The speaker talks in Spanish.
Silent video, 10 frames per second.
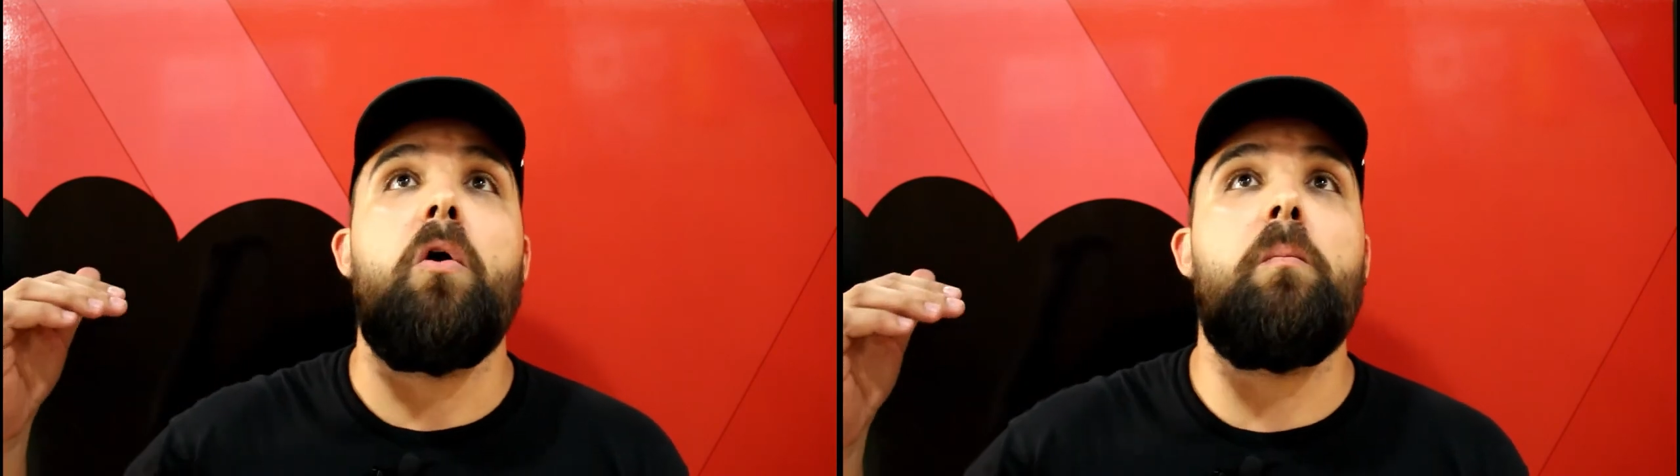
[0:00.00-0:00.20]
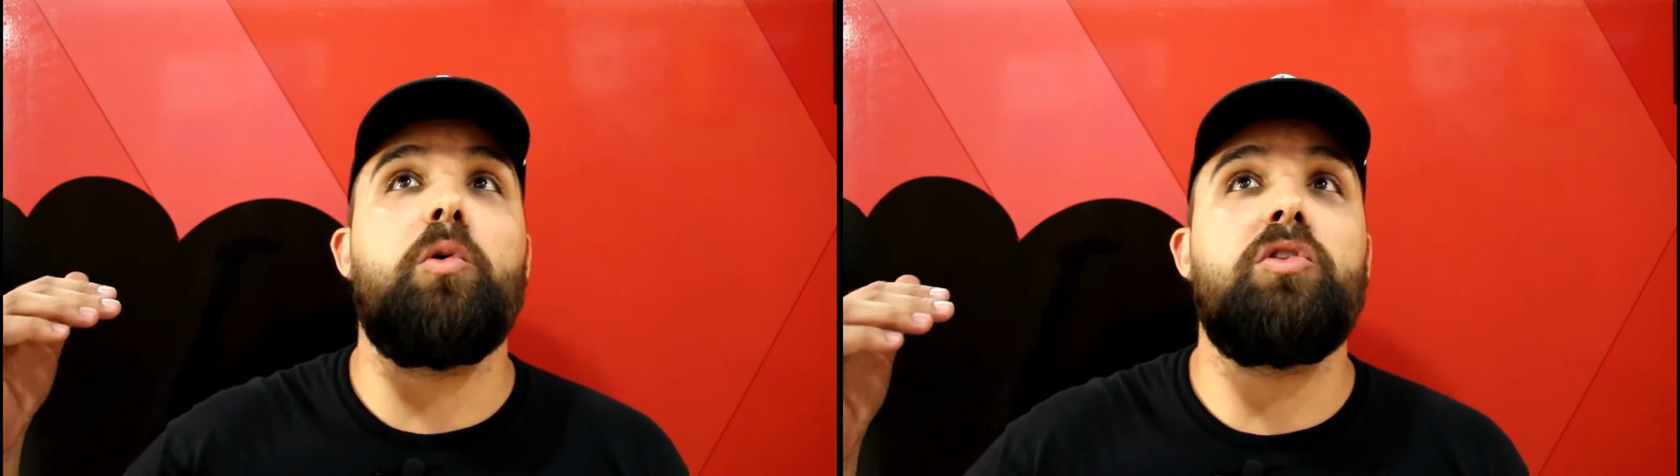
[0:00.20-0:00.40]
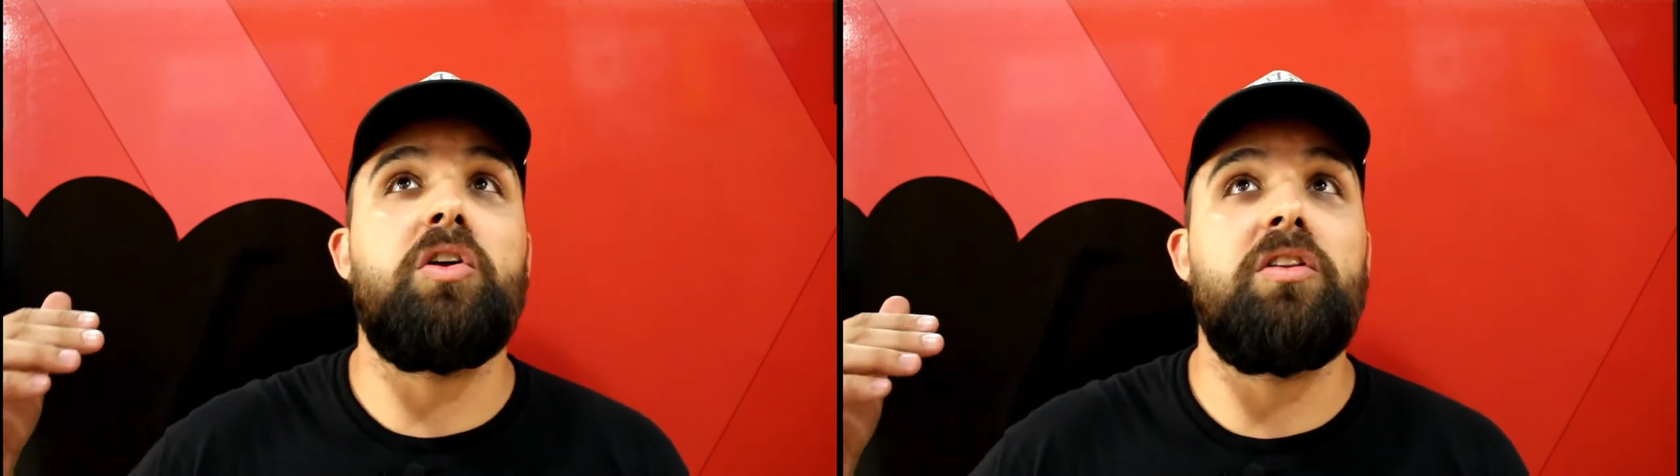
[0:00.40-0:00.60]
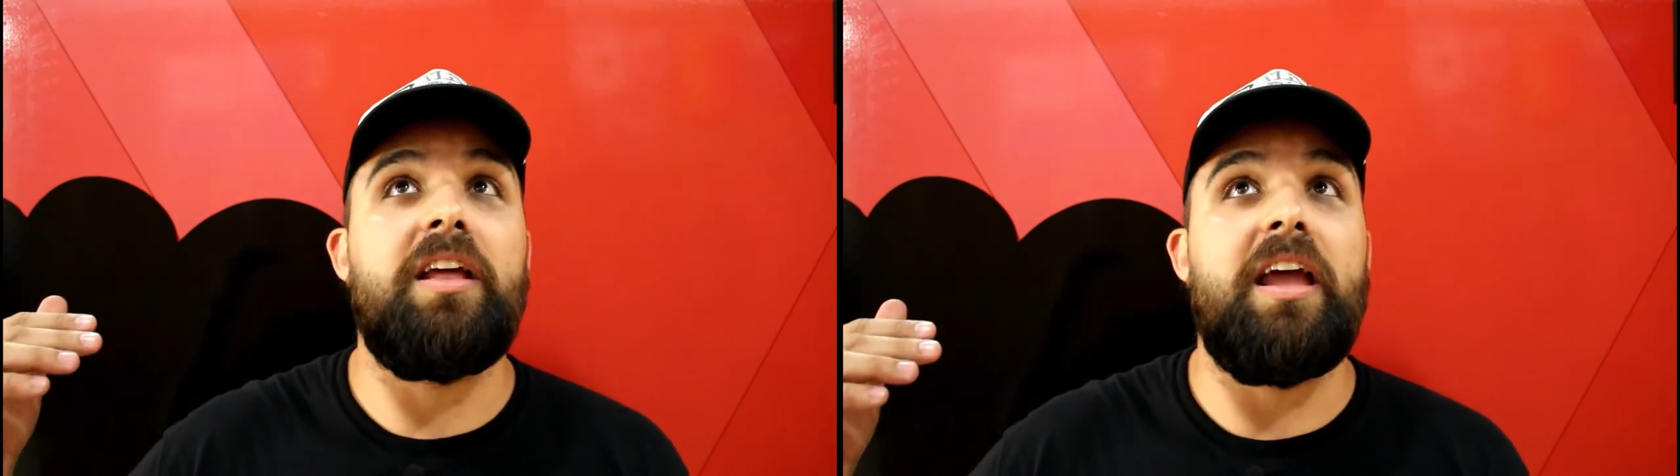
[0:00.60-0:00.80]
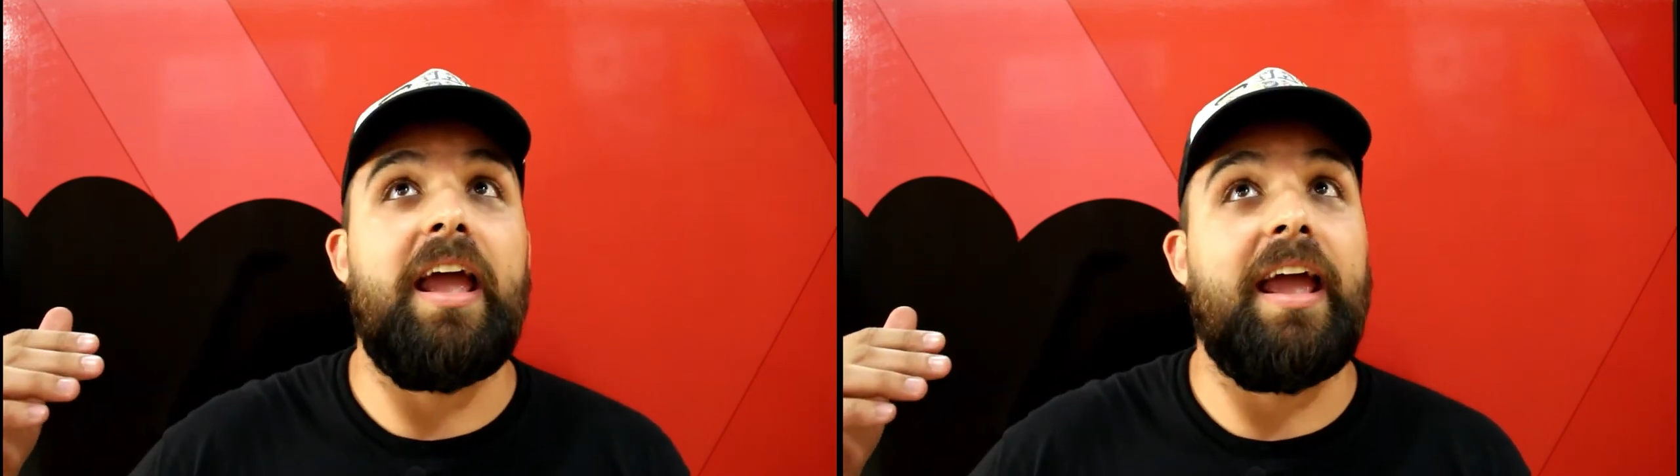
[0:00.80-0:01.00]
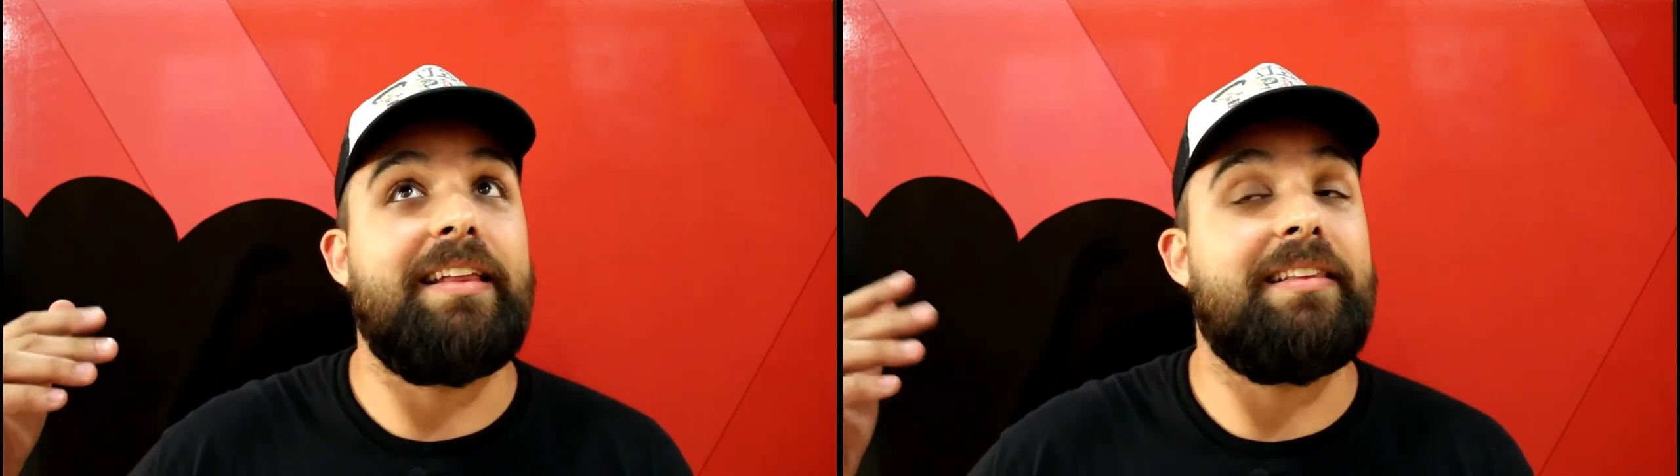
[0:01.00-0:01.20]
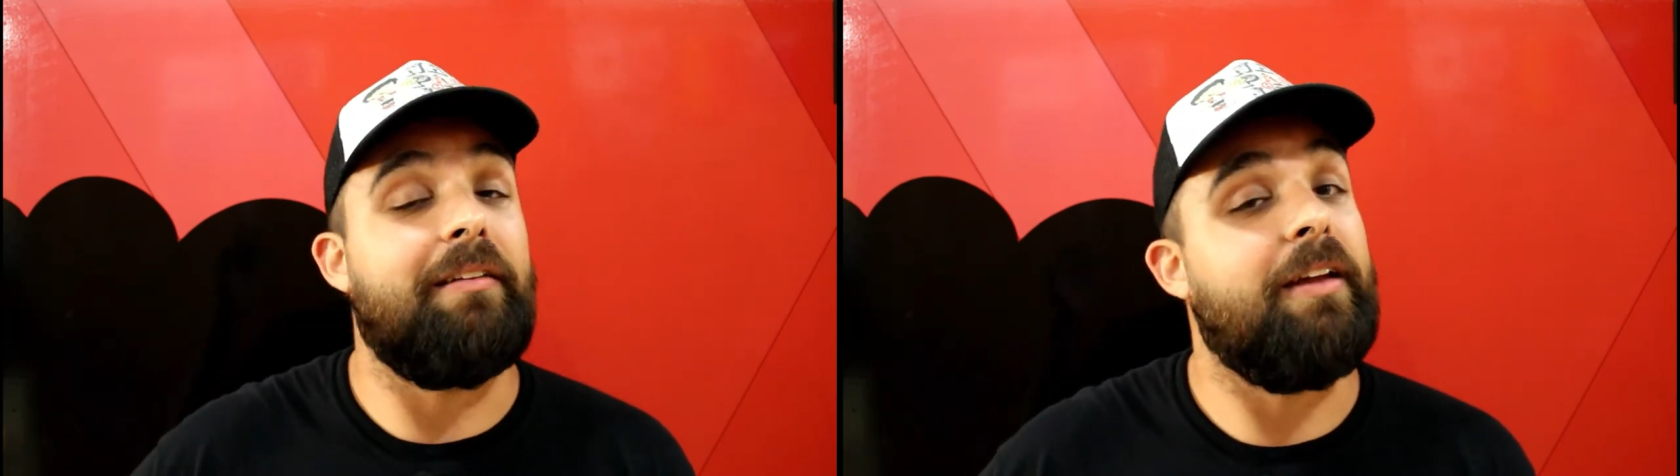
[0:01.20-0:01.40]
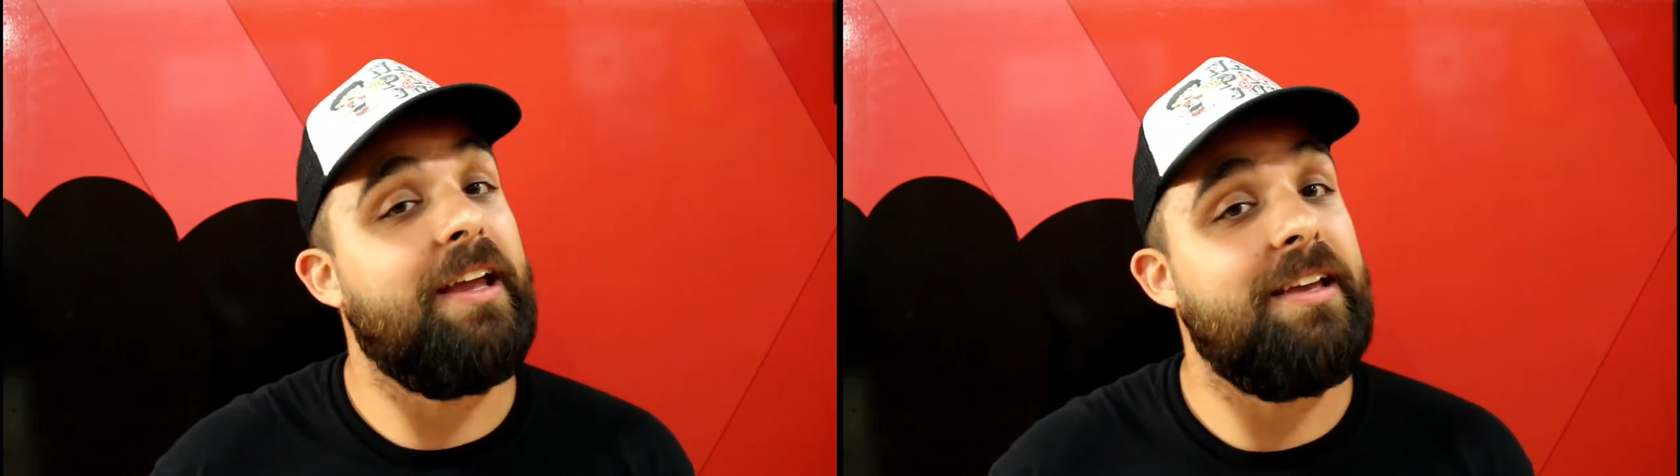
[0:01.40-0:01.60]
un montón de
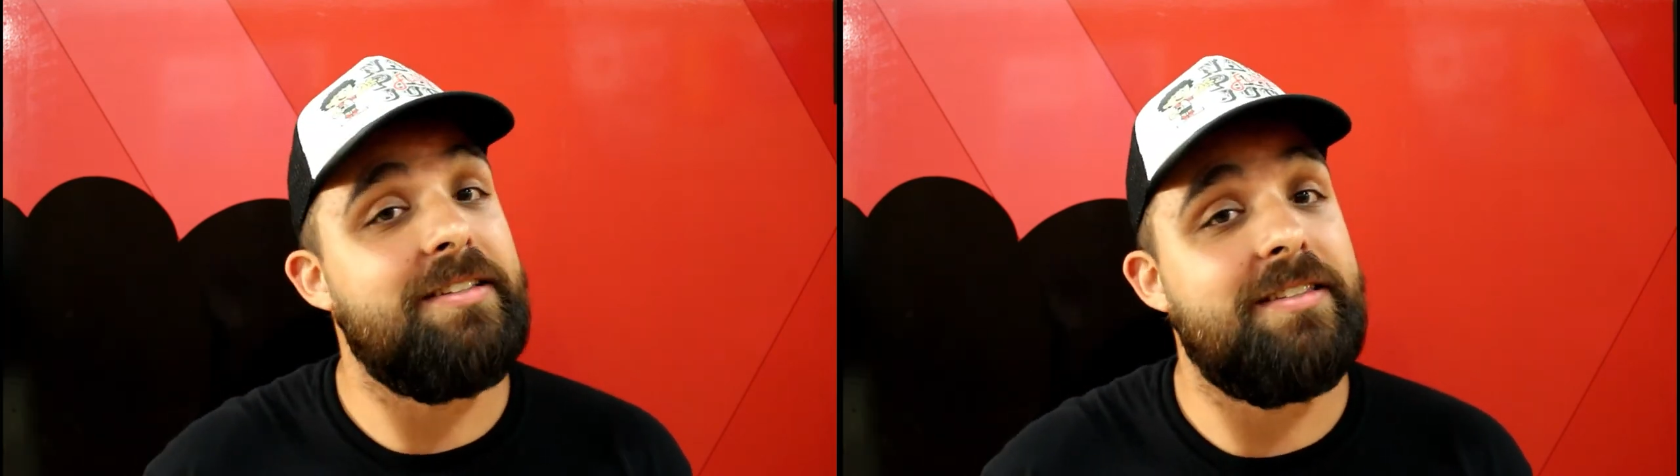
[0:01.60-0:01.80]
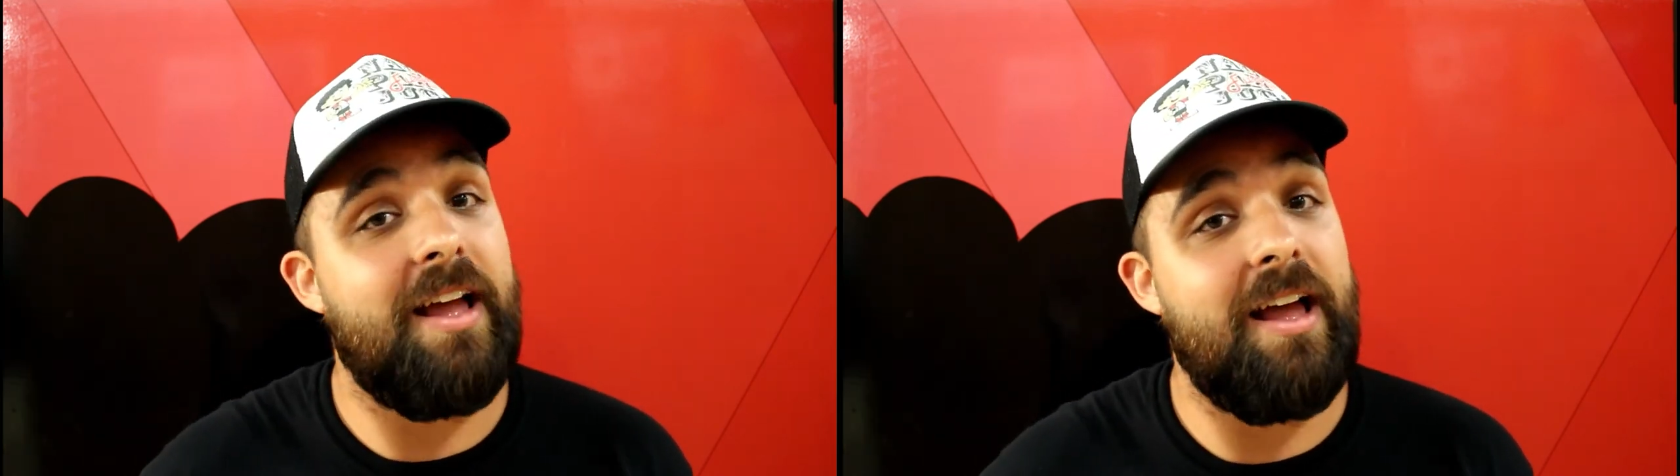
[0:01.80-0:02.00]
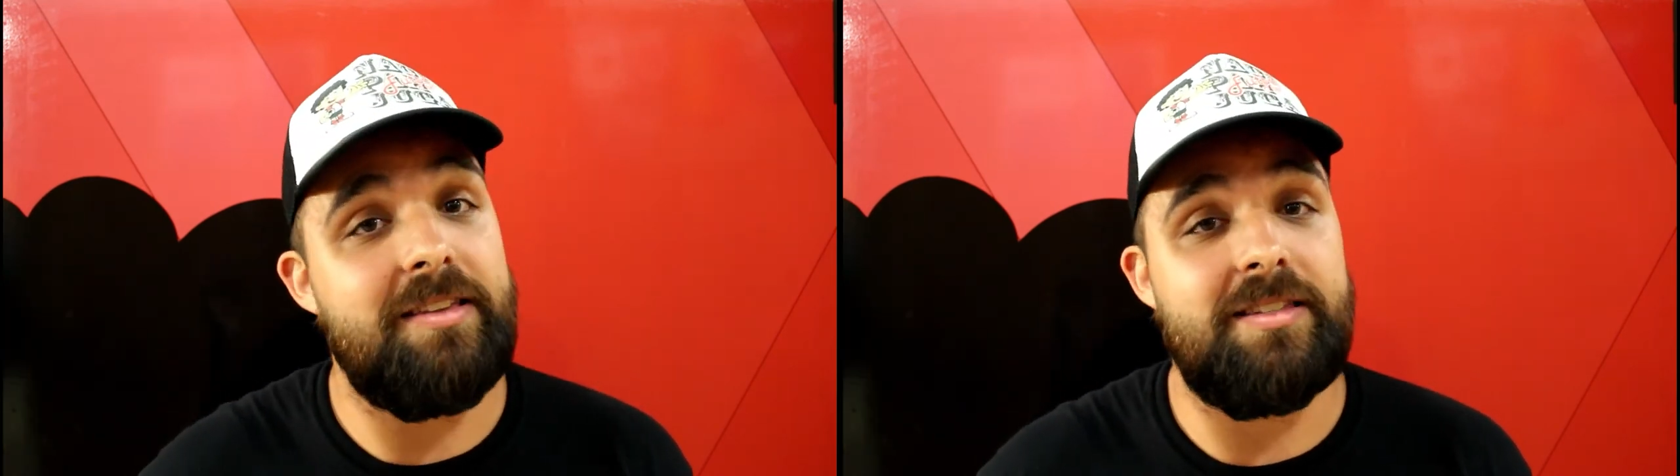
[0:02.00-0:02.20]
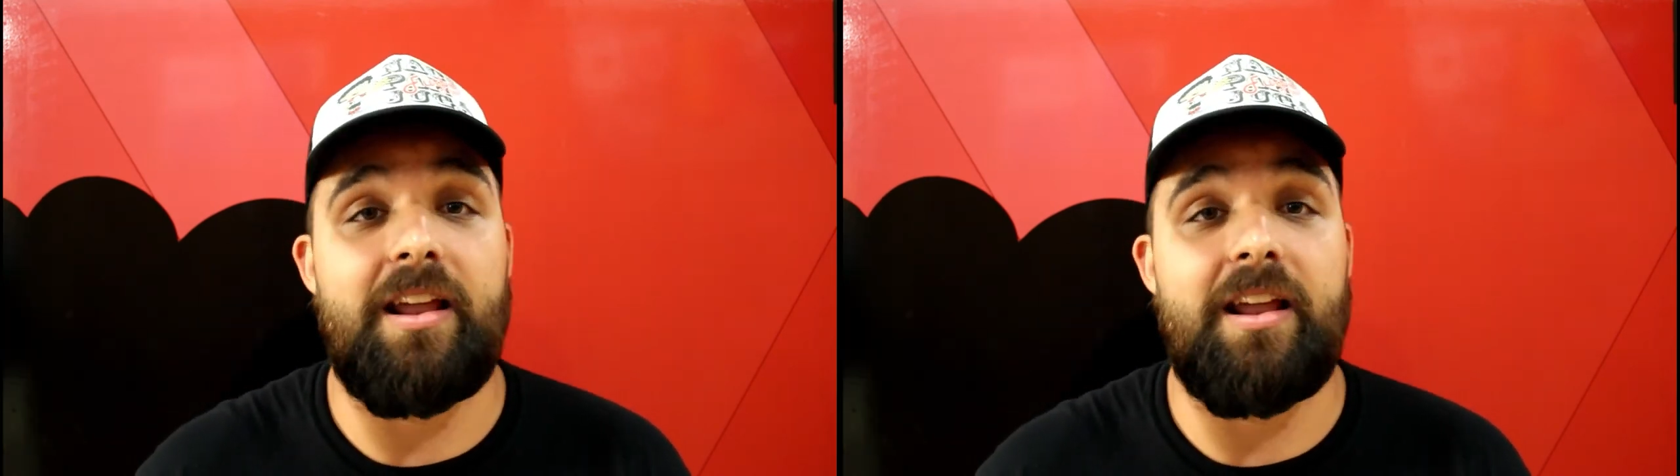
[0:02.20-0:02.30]
entrevistas,